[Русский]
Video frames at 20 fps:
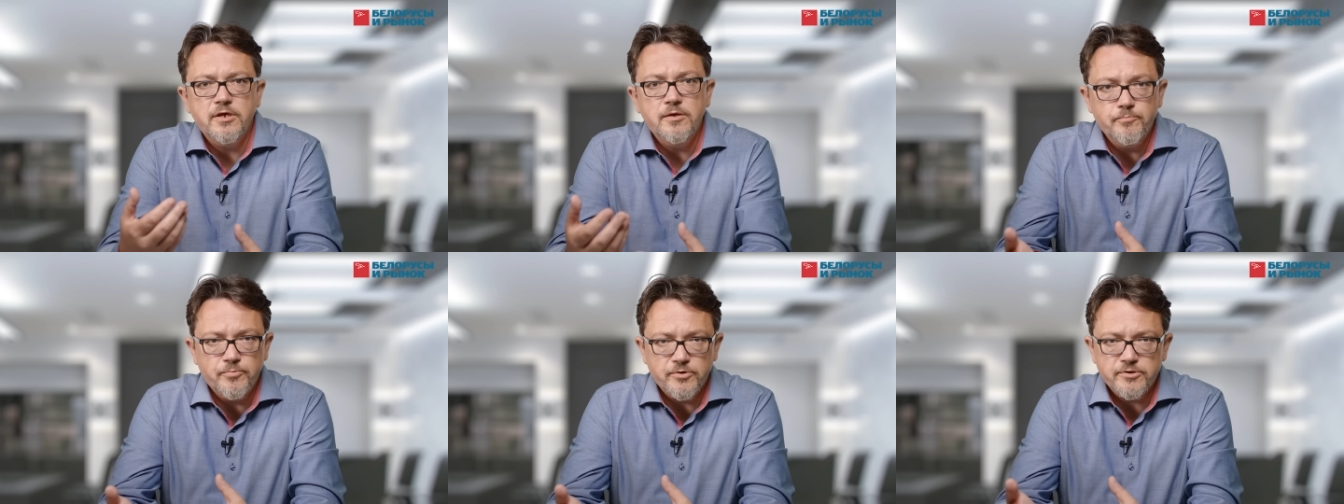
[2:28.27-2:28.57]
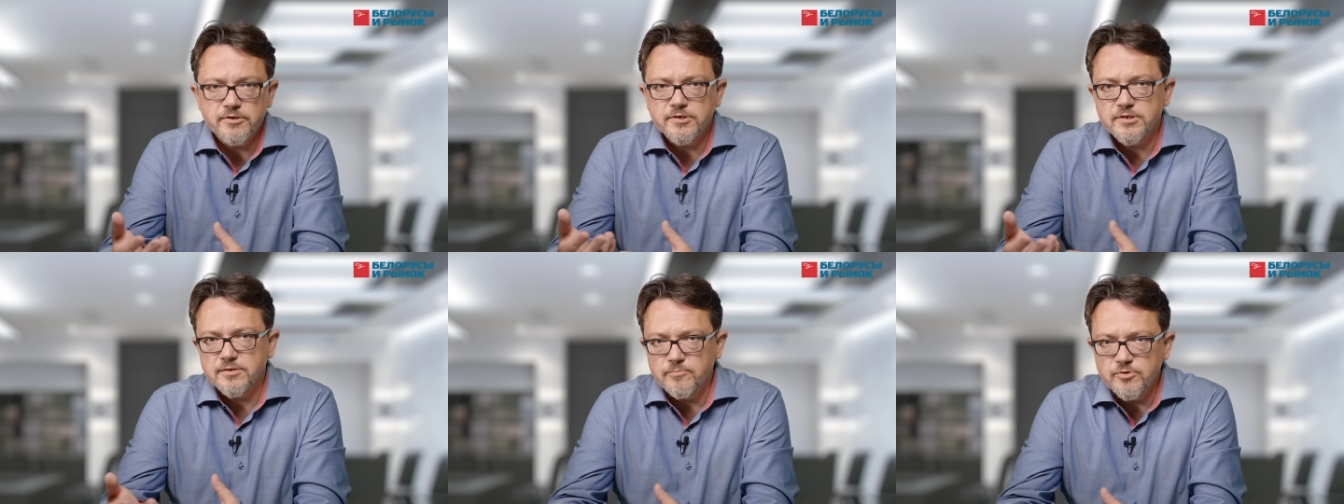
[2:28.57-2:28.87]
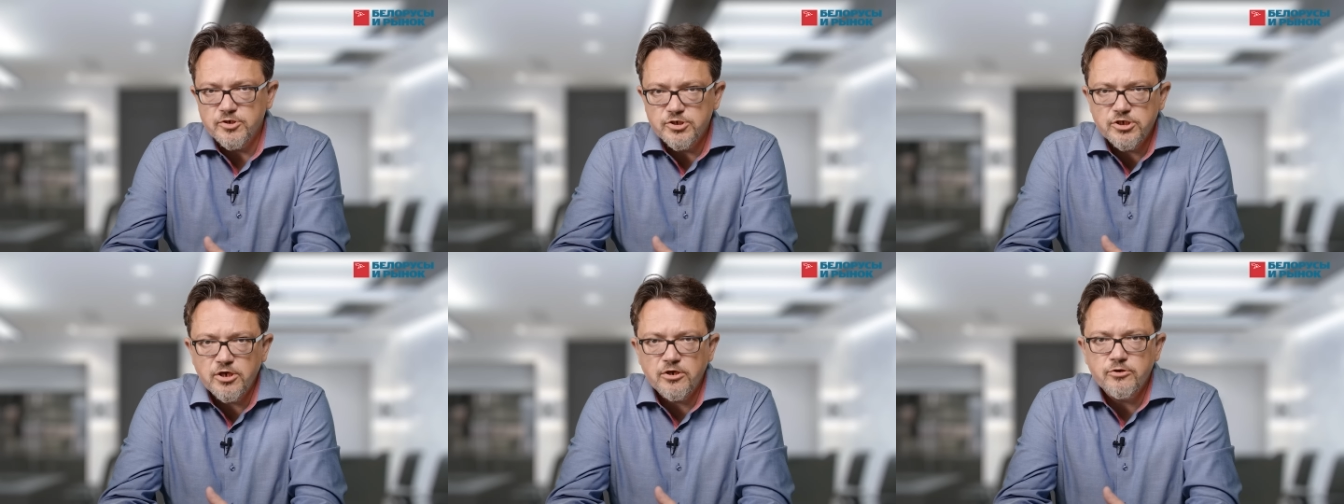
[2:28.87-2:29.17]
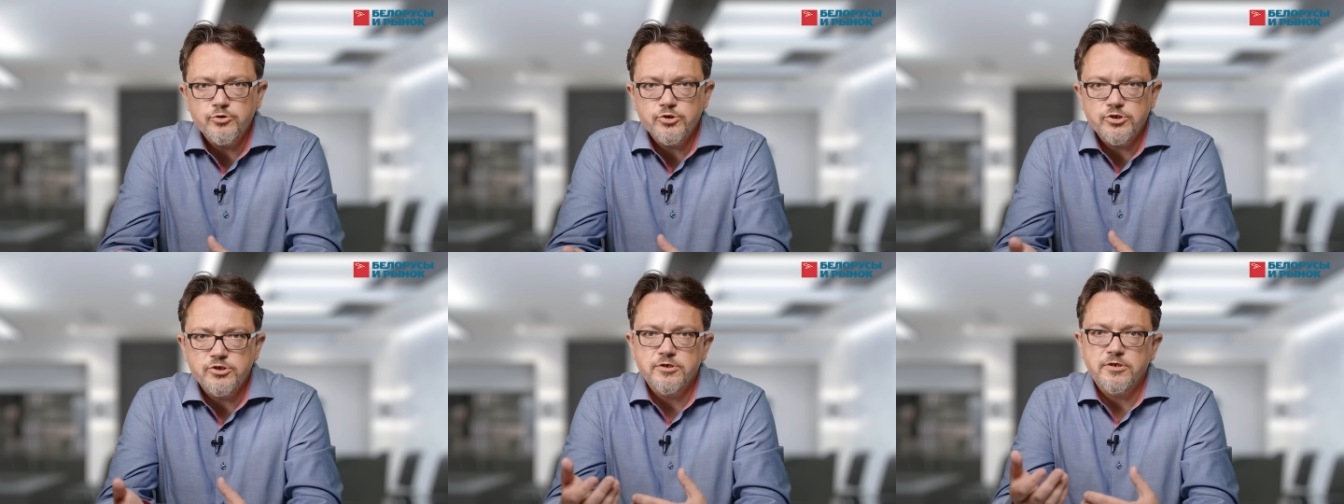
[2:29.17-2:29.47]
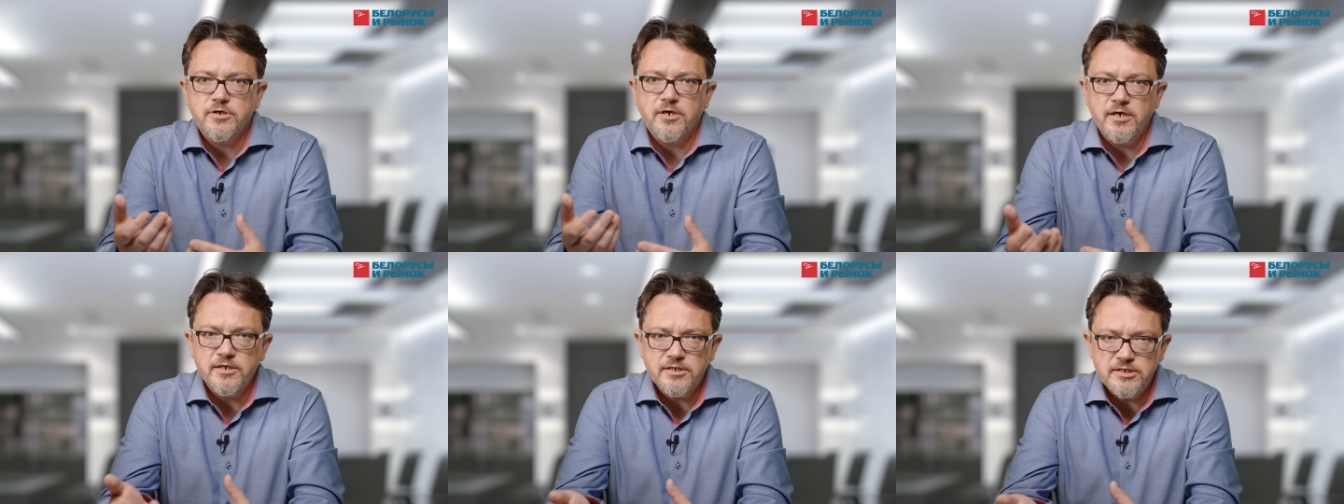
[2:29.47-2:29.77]
импортозамещающих
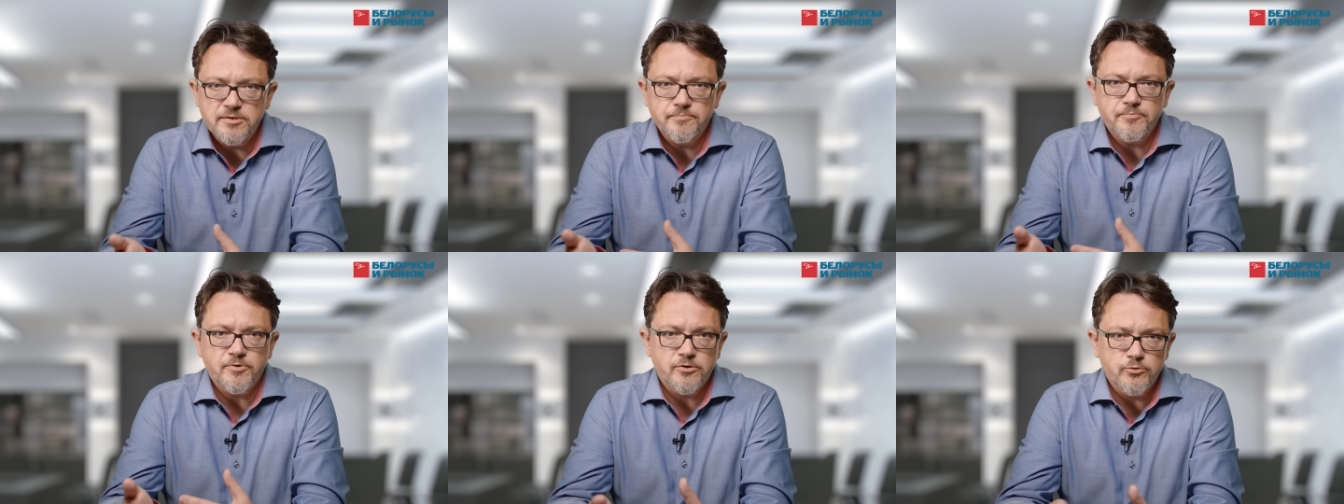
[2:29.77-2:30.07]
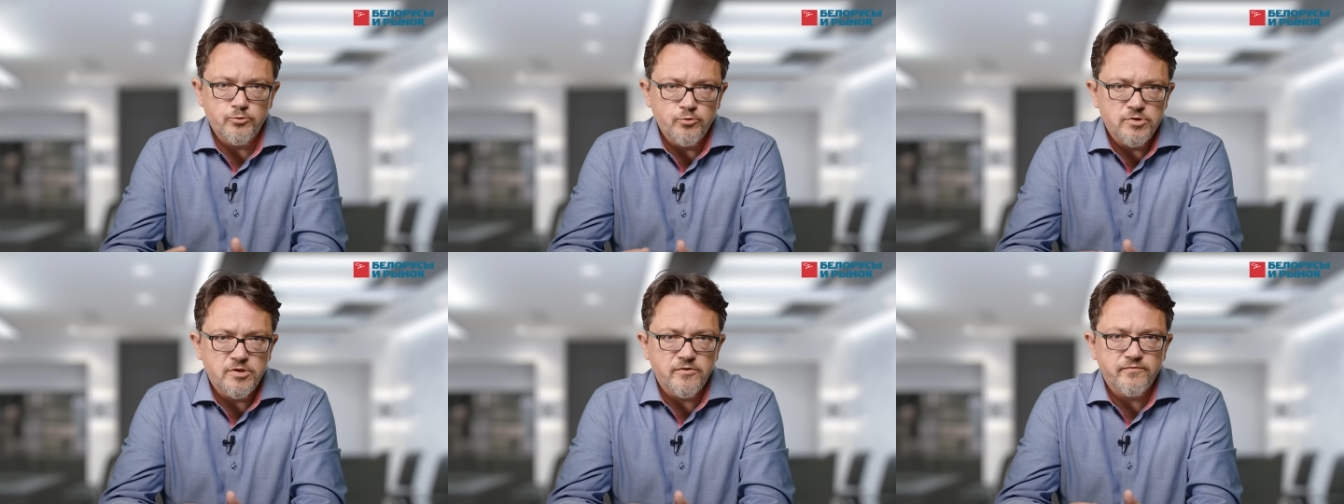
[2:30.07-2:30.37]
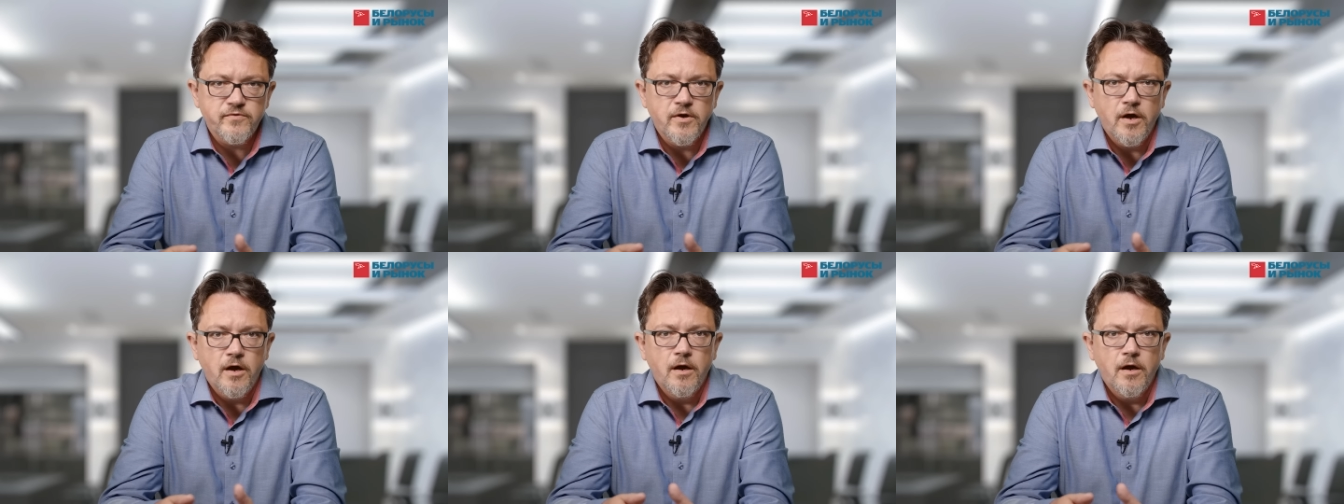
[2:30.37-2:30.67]
IT-продуктов